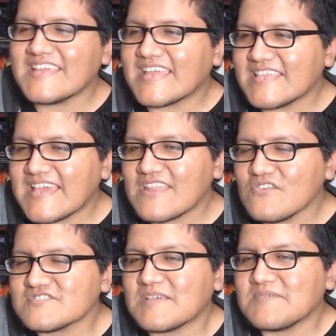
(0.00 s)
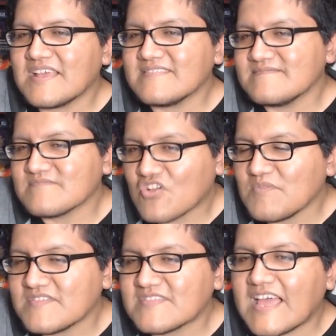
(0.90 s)
que ya no nos habían
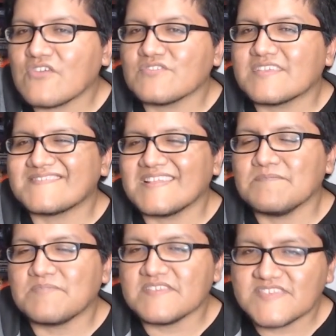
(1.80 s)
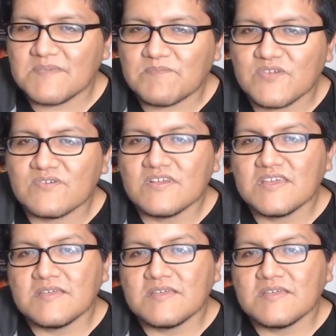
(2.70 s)
comentado desde el principio,